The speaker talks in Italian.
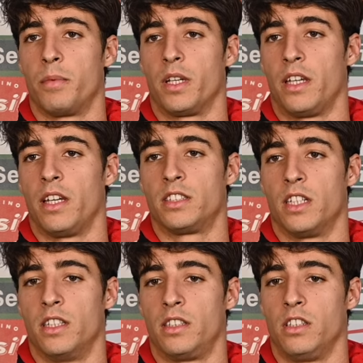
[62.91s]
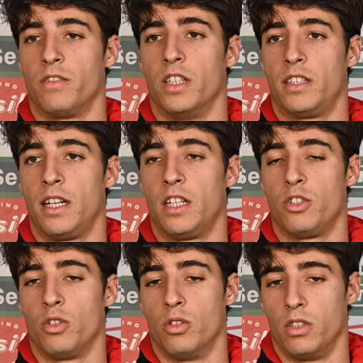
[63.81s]
perché essere andati in
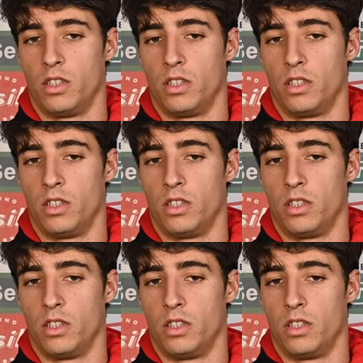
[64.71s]
svantaggio,